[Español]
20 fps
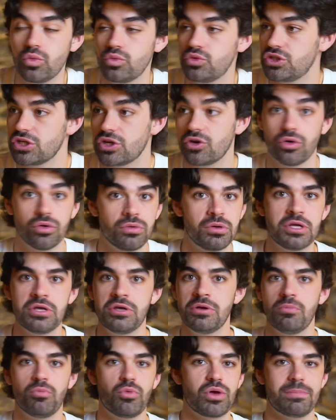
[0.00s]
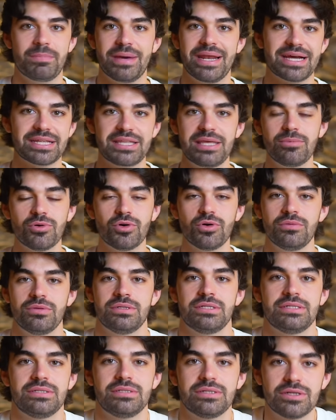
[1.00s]
un chico muy hiperactivo,
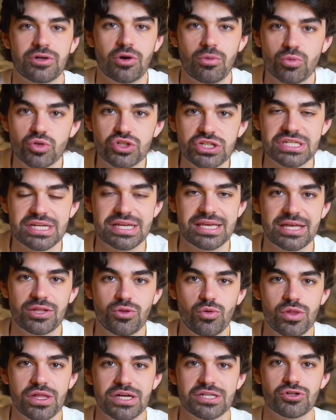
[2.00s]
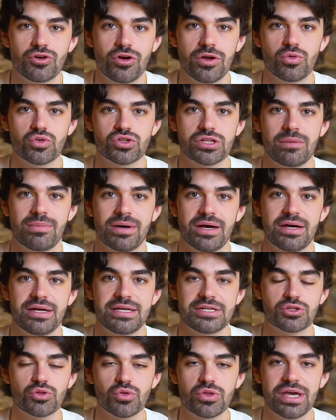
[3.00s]
con muchas inquietudes, no le gustaba
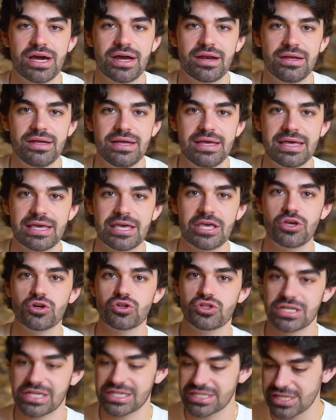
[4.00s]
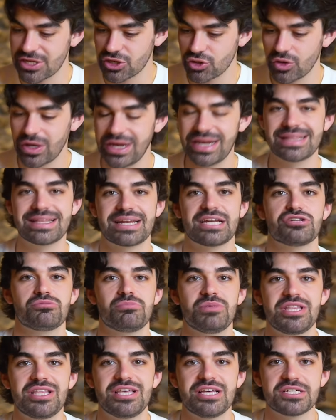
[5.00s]
estudiar y yo sí que es cierto que le
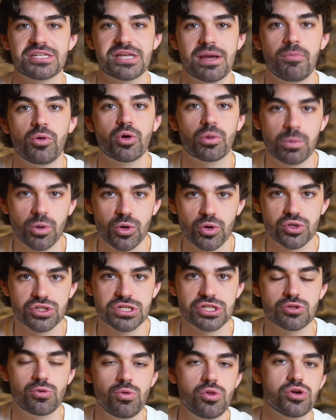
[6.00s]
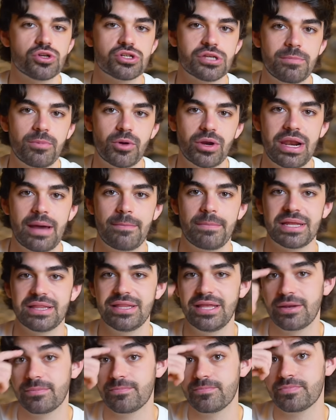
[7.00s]
transmití ese amor por los estudios y por el
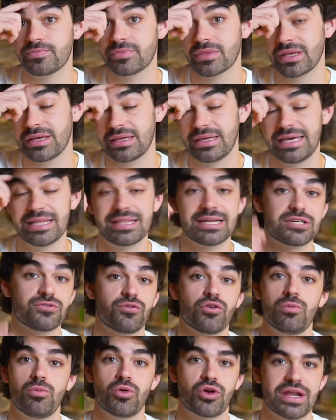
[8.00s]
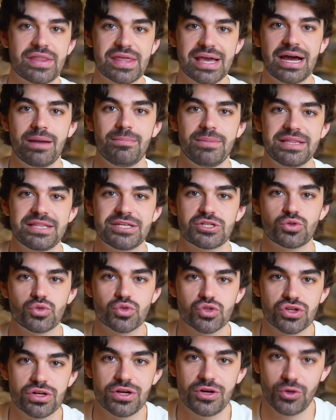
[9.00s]
aprender y transformó radicalmente
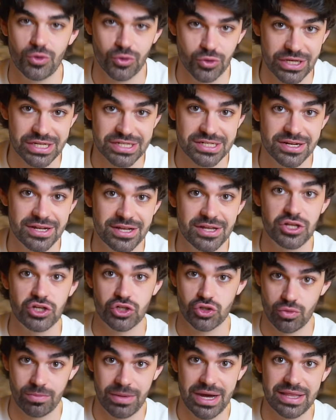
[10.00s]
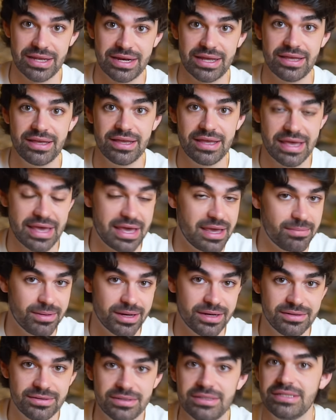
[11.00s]
sus notas. Su madre,
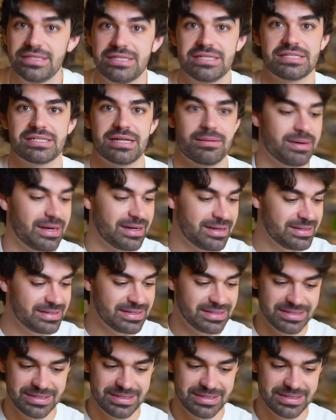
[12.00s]
Eva, estaba